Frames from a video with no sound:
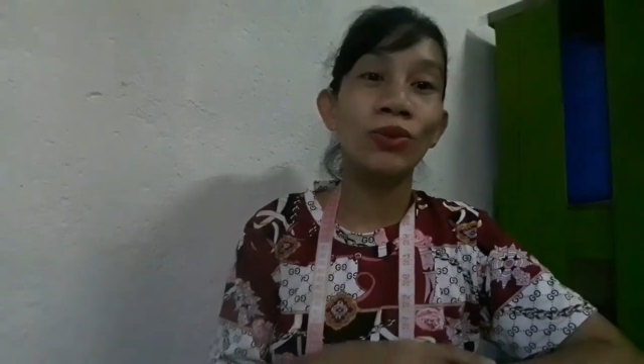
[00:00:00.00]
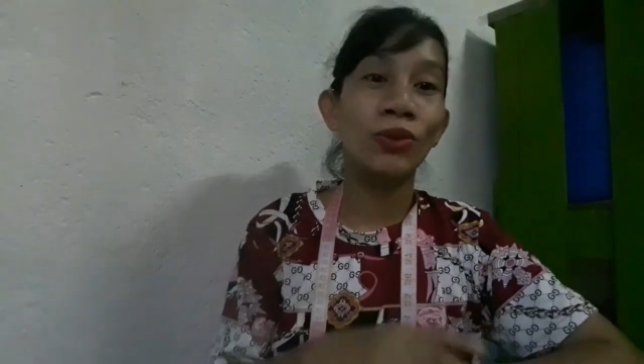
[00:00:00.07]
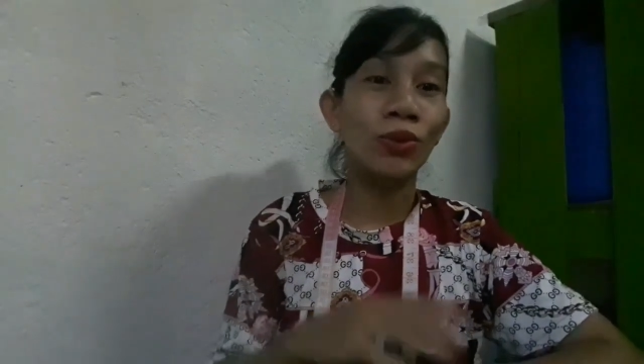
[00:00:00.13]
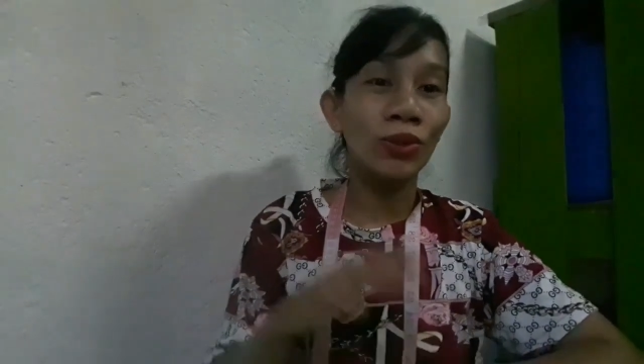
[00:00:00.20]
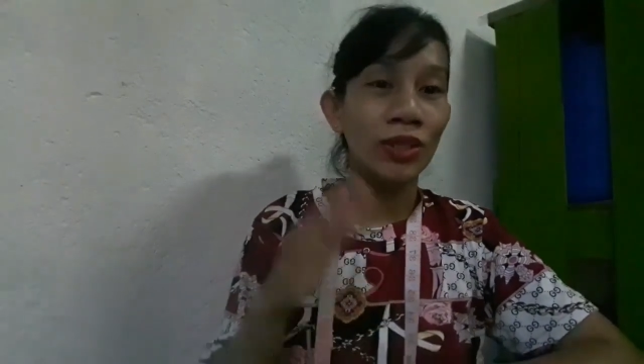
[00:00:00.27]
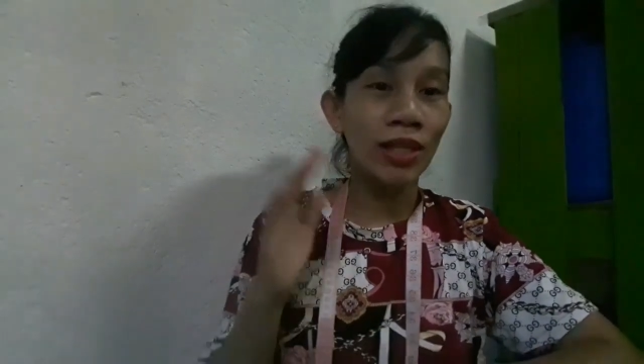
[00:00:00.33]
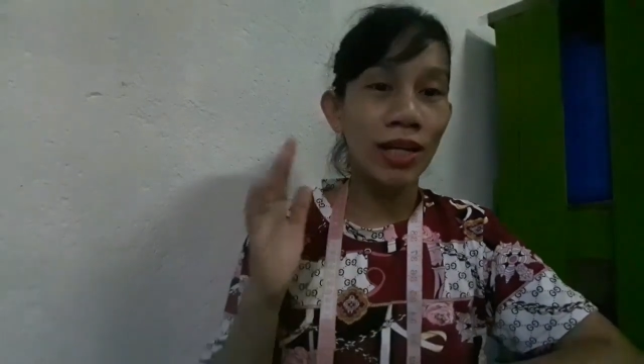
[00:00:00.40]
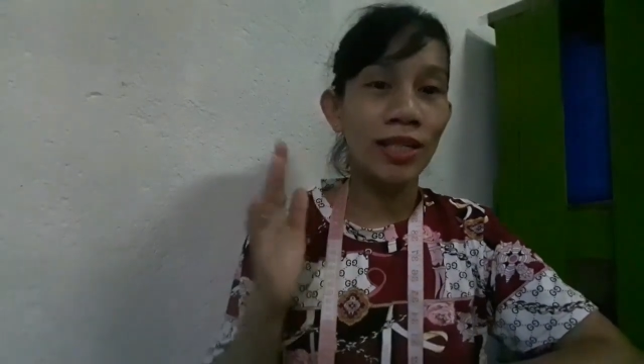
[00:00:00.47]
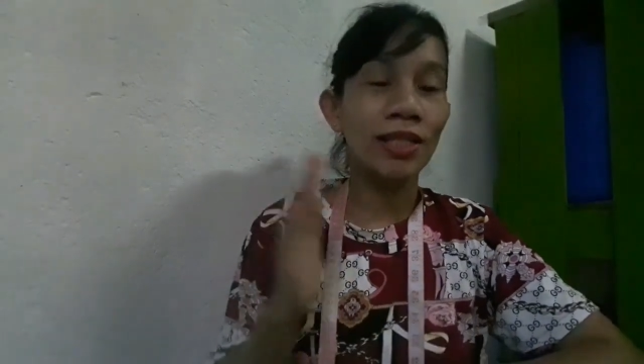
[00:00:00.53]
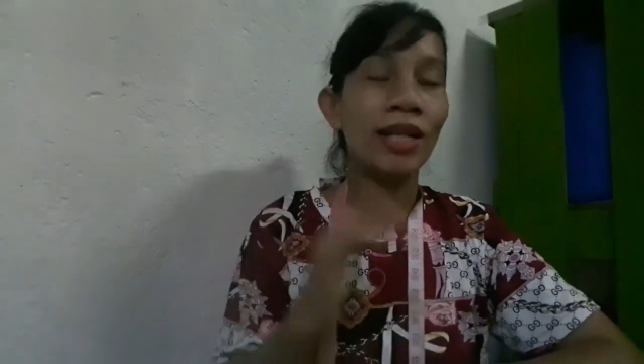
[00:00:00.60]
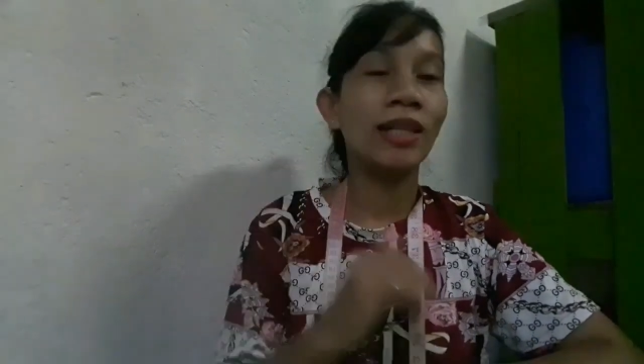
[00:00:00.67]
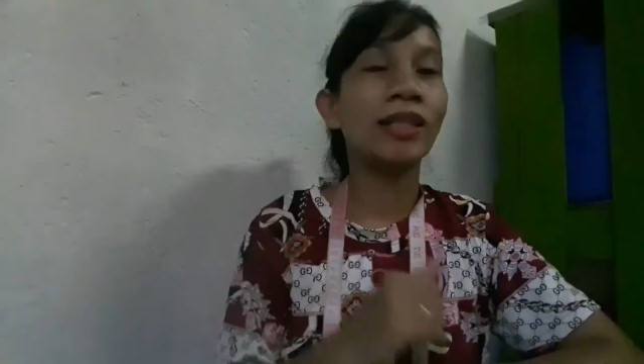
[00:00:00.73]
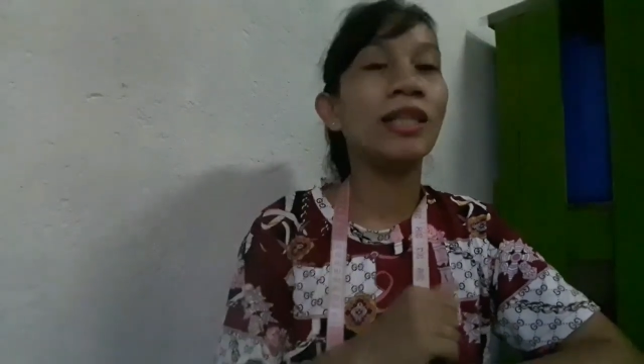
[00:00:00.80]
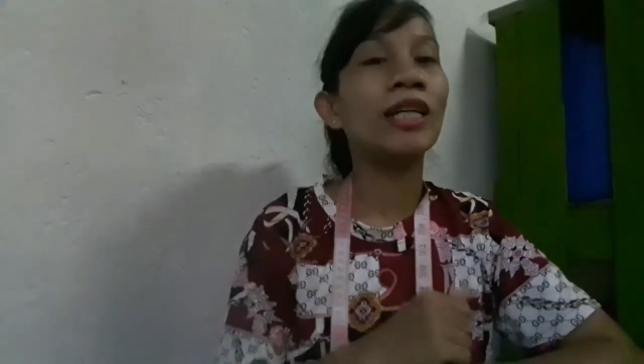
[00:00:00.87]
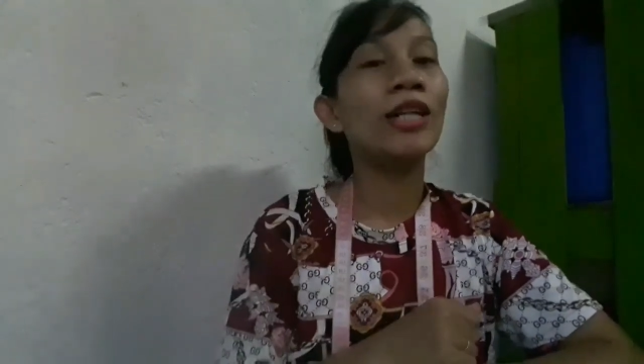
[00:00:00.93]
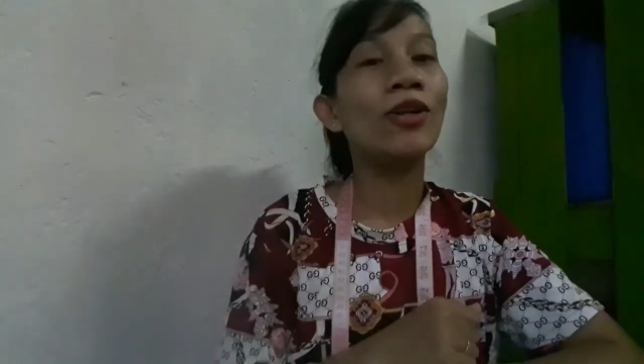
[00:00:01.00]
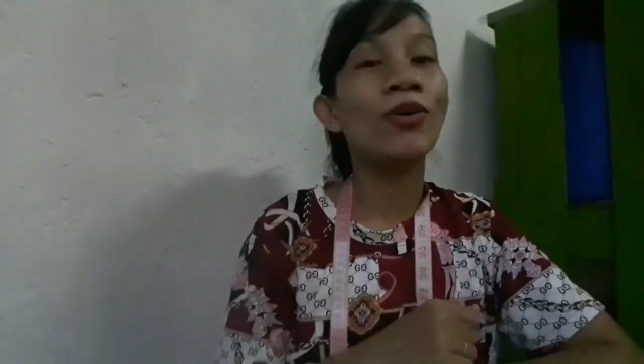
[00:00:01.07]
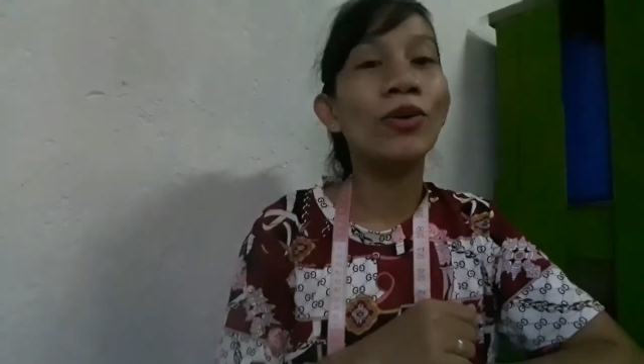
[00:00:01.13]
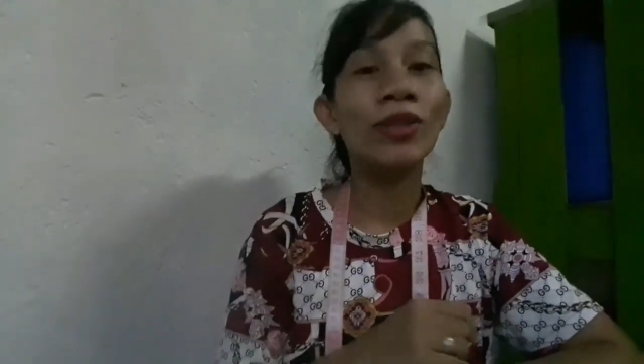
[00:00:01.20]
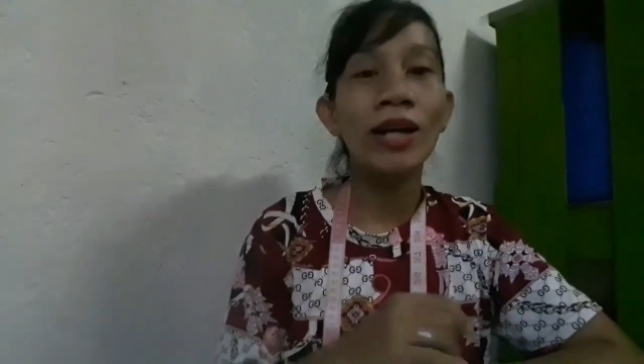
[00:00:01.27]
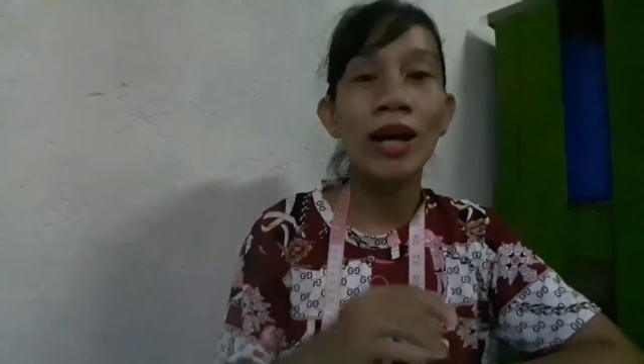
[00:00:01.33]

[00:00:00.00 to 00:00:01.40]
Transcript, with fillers: doon sa isang kilo